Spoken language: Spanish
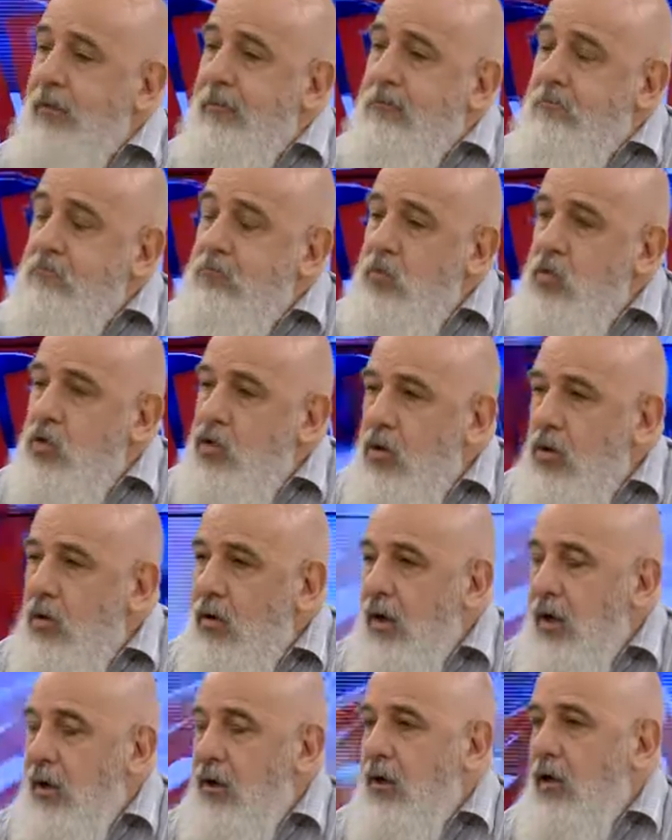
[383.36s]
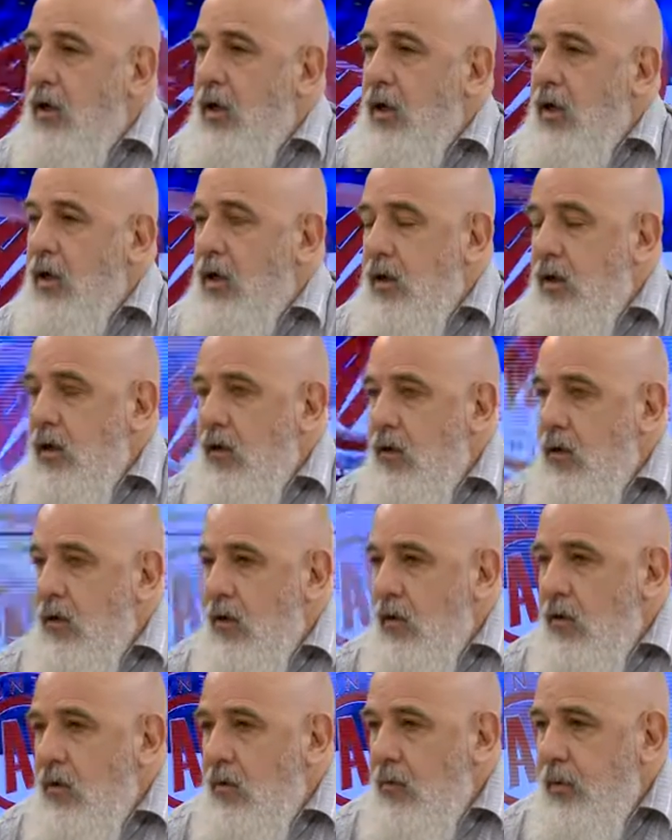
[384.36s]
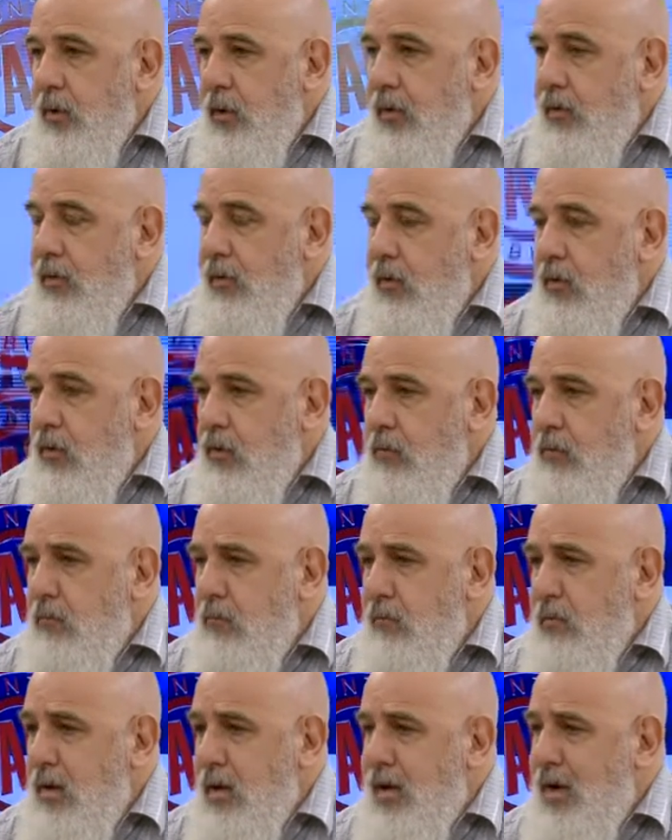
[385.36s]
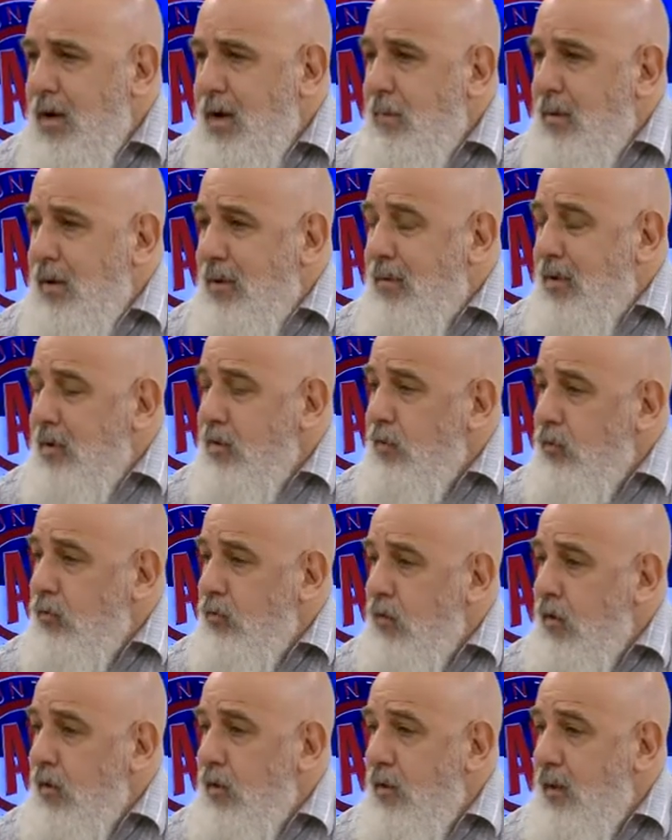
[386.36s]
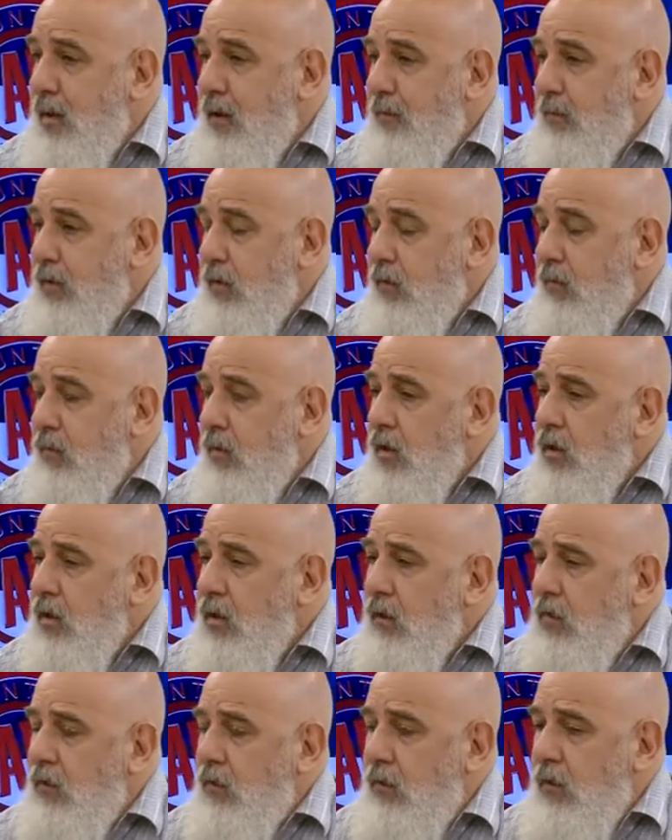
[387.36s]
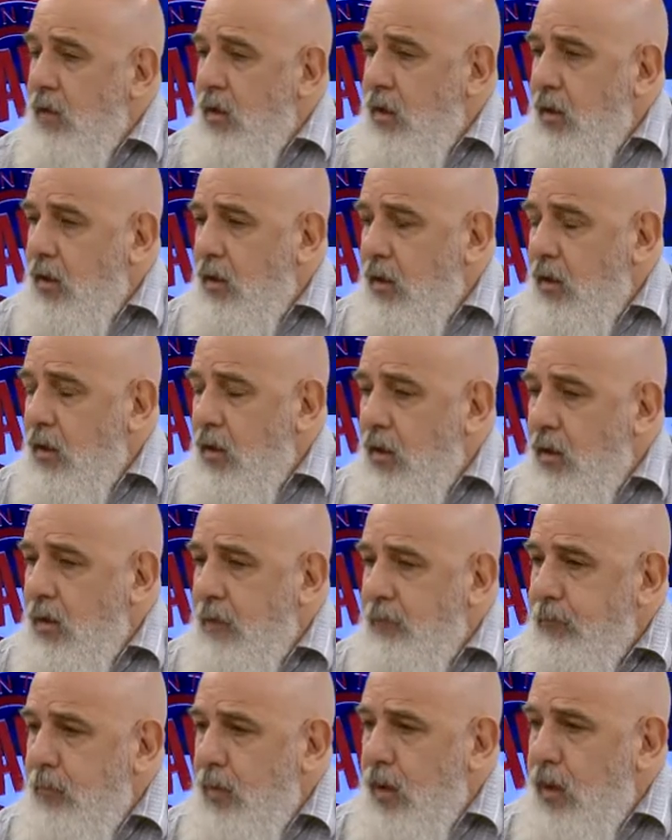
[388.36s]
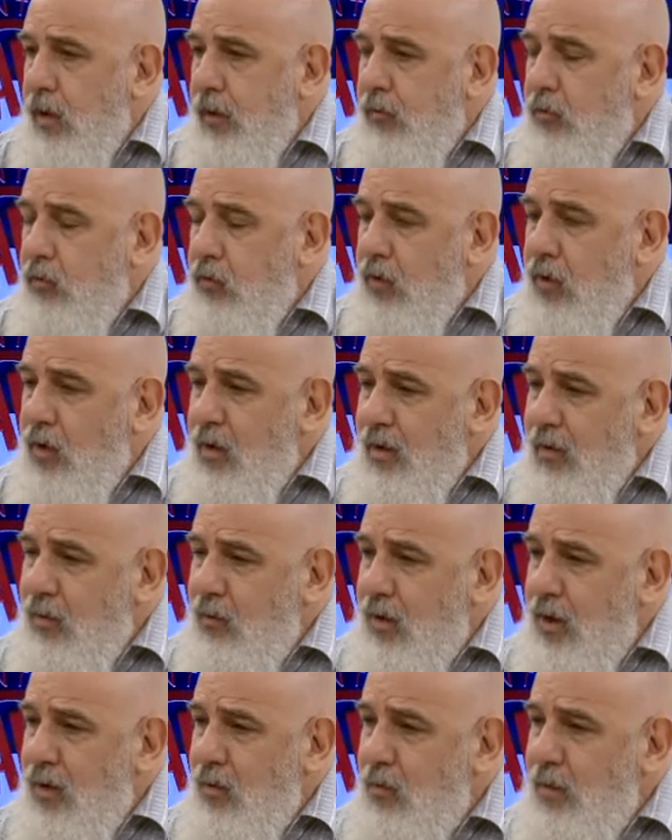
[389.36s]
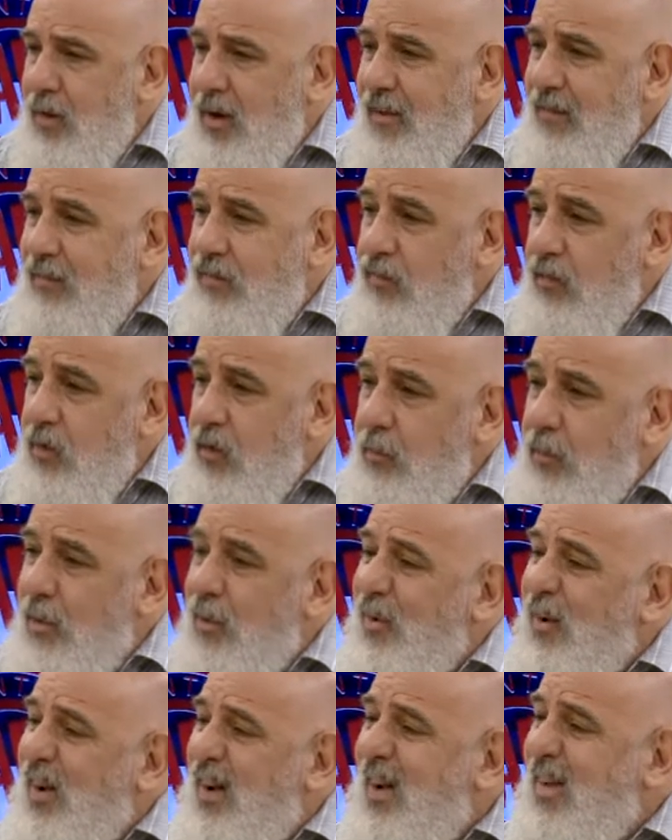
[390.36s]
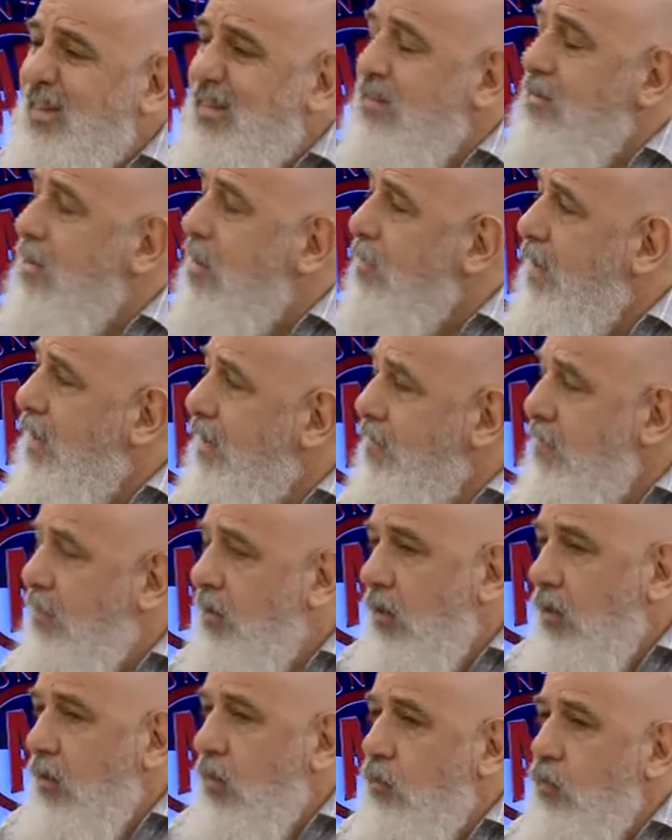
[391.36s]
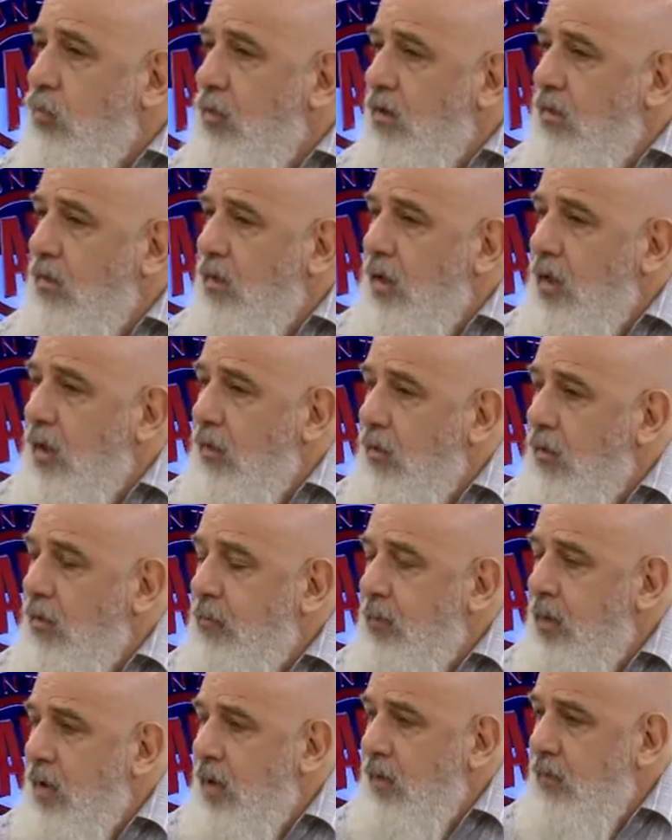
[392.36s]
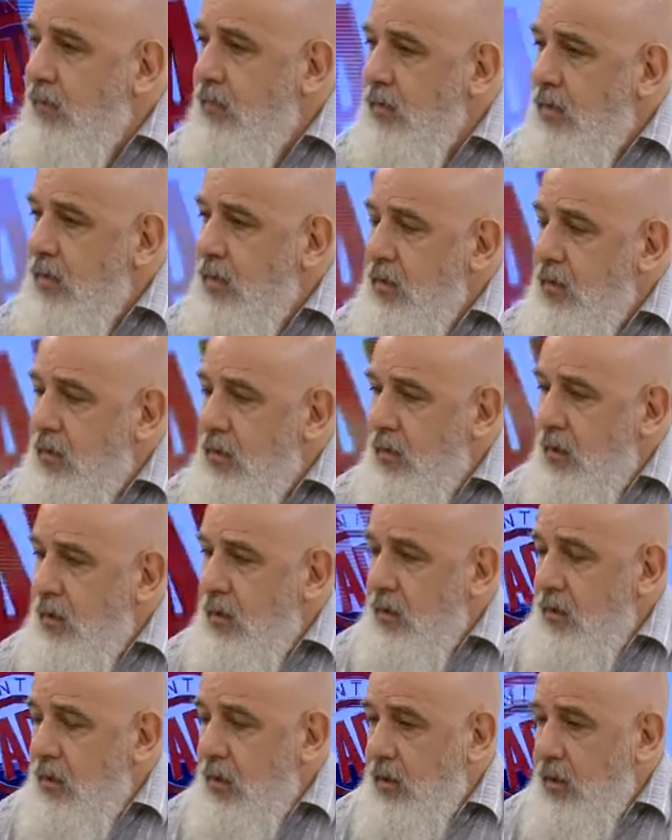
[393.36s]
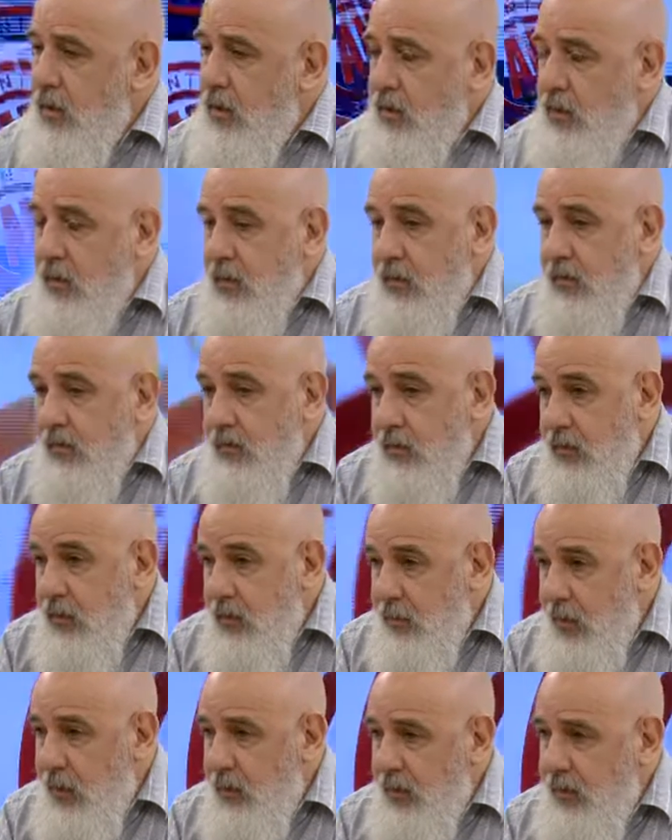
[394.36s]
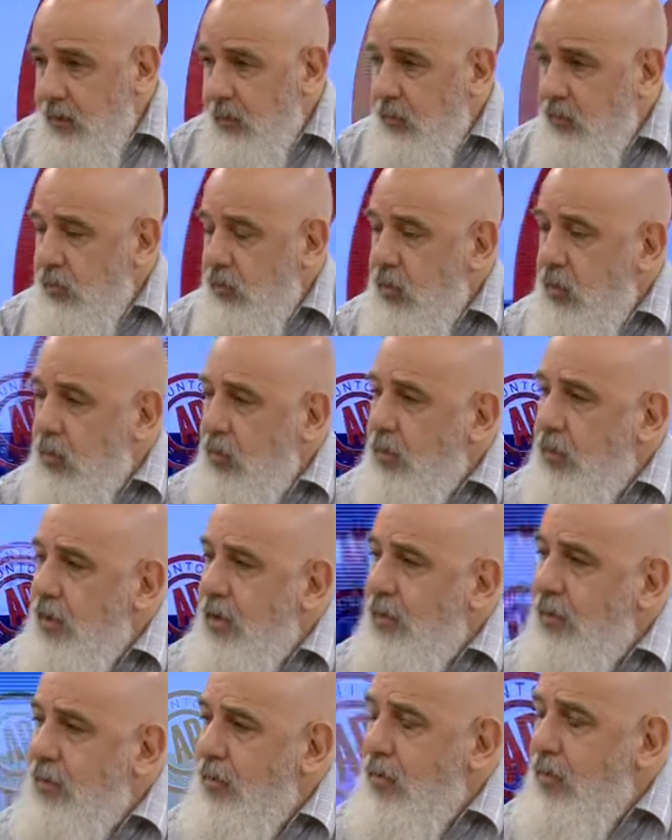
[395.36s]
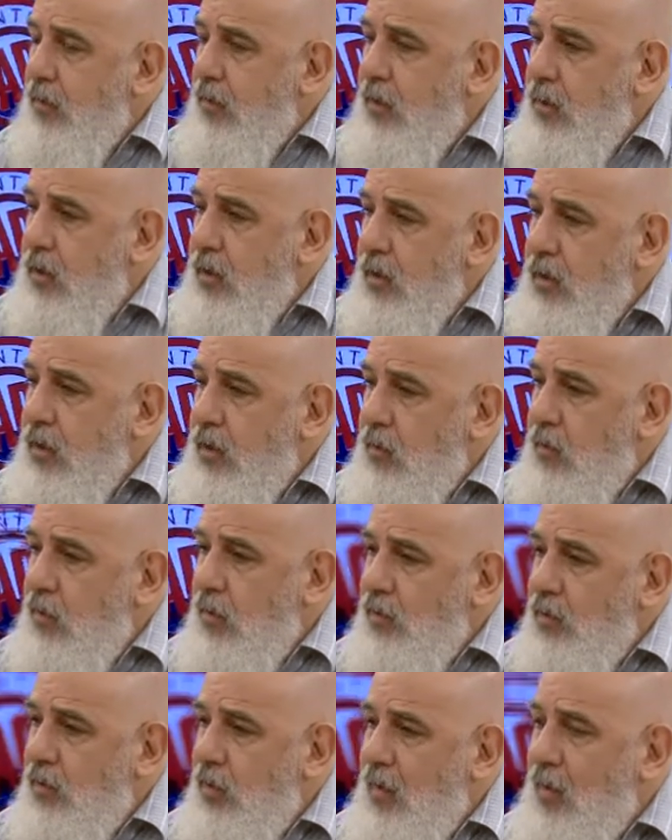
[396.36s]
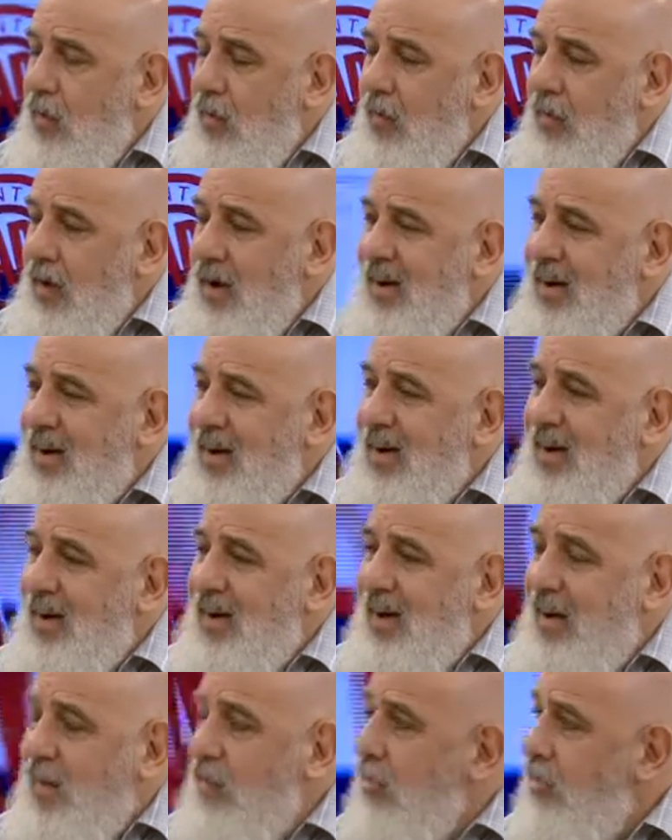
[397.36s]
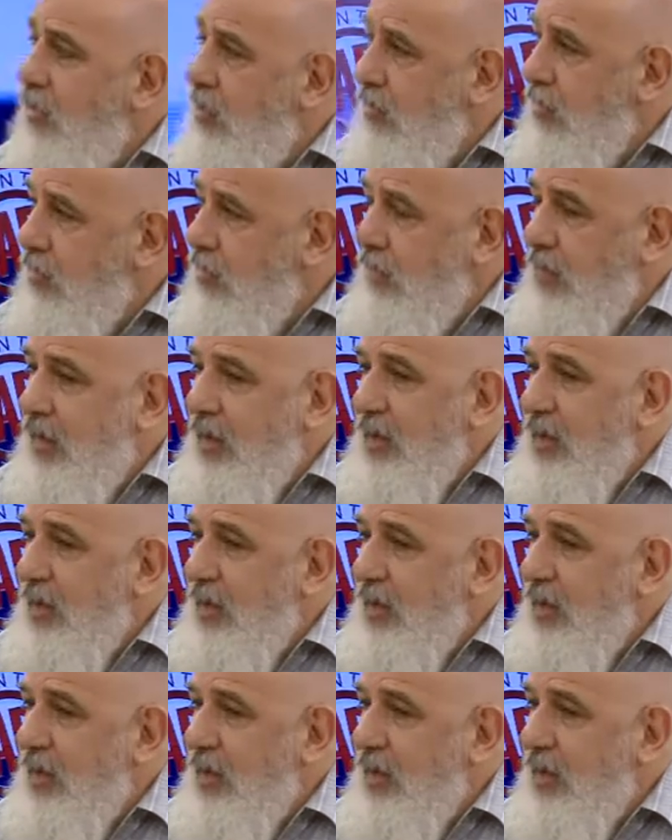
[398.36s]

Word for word: Yo creo que el, gobierno venía previendo eso desde antes. Eh, el resultado electoral hubiera influido, pero relativamente, como un indicador más en, el sistema de orientación del gobierno en cuanto a, qué grado de